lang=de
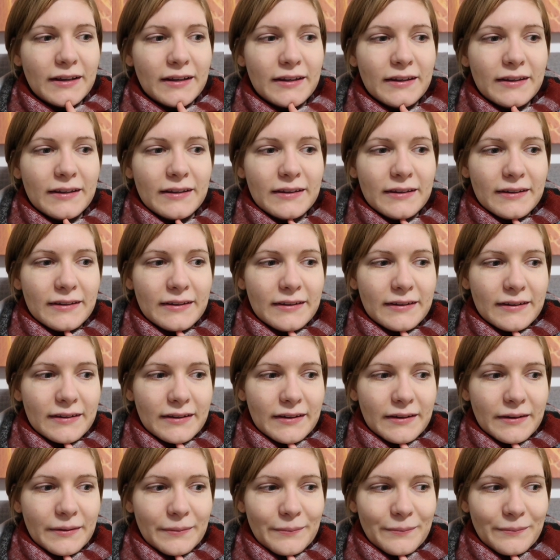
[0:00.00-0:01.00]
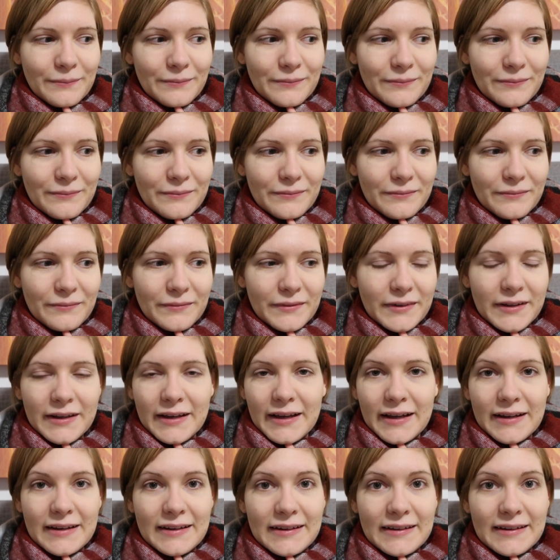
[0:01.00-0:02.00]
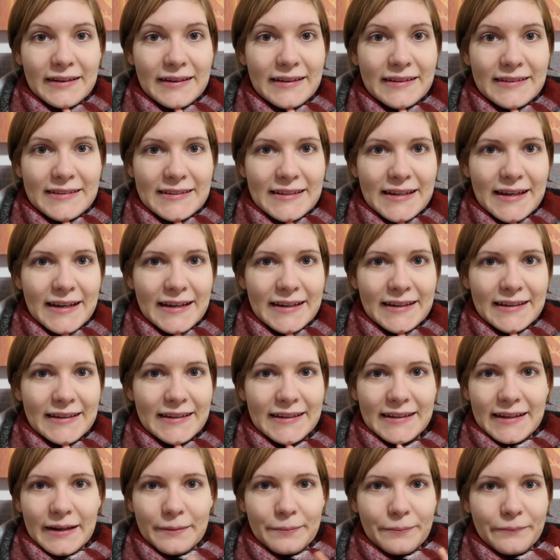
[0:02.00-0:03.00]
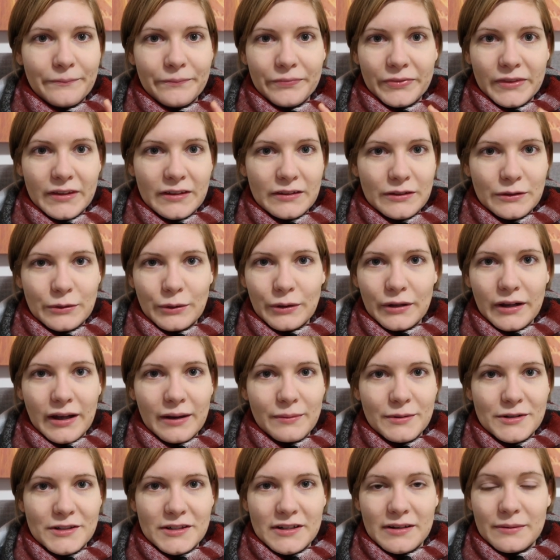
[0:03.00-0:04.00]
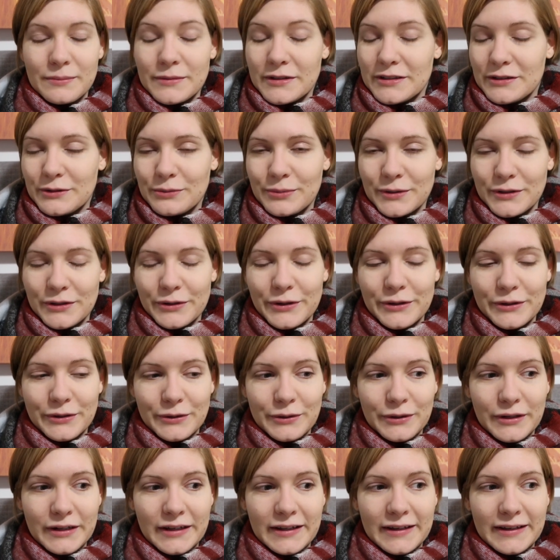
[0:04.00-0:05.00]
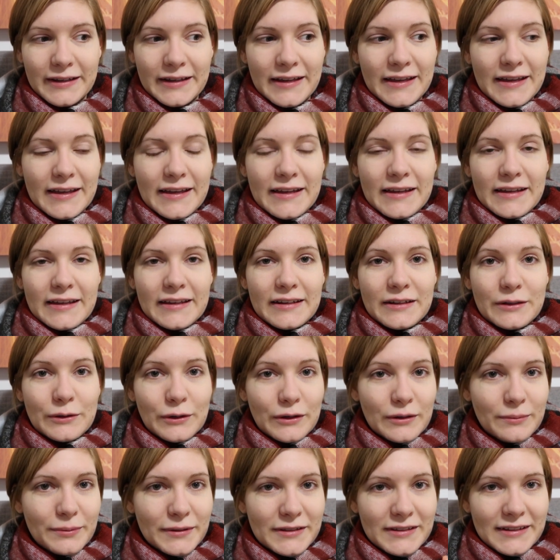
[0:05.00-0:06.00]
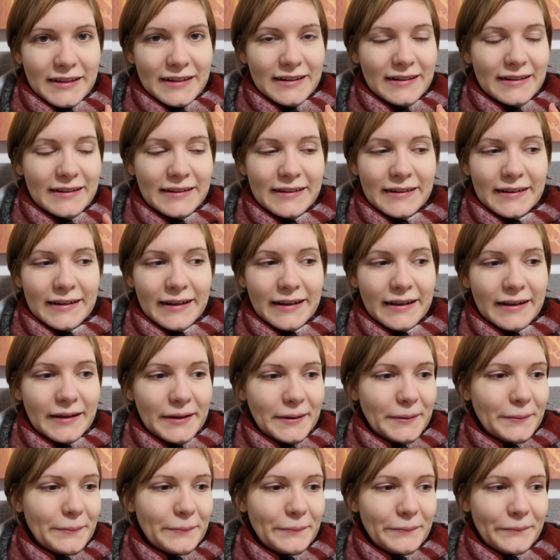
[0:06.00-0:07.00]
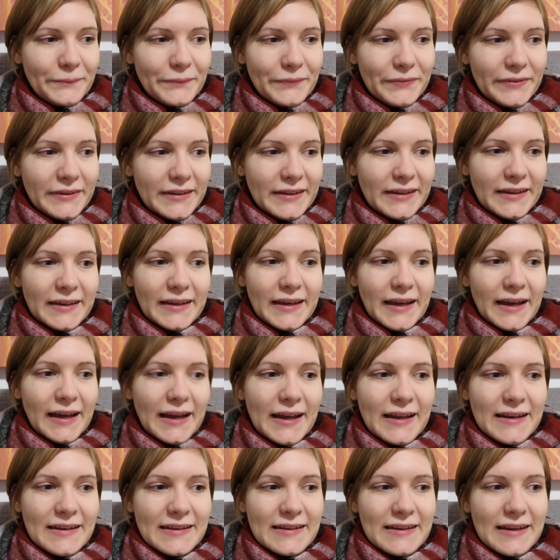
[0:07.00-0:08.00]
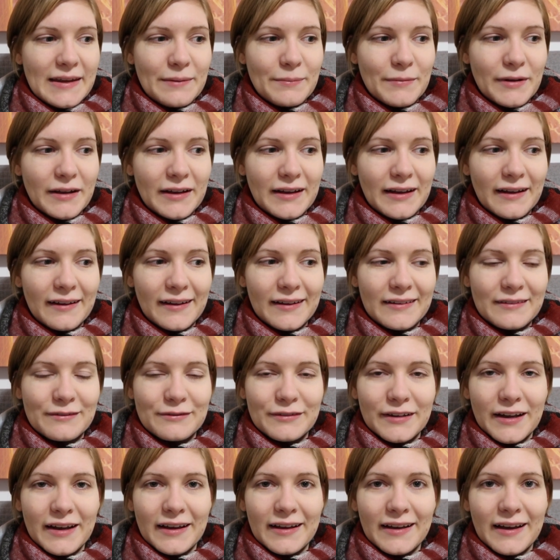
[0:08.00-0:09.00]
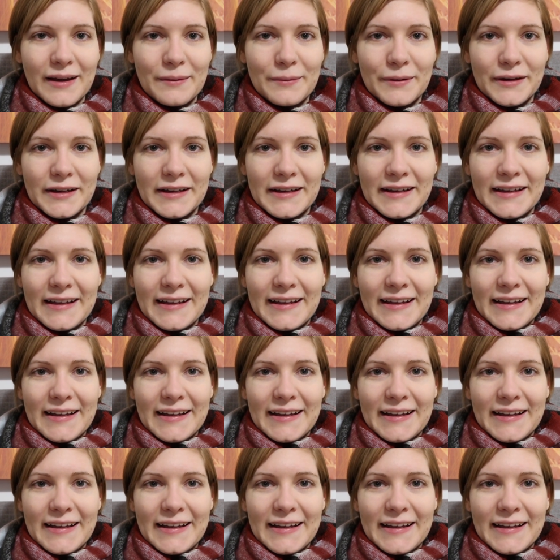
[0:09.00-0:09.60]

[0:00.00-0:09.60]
Ich ähm, kann nicht sagen, ich habe eine tolle Arbeitsstelle mit super tollen Kollegen, tolle Patienten, ähm, gar kein Thema, gar keine Frage, aber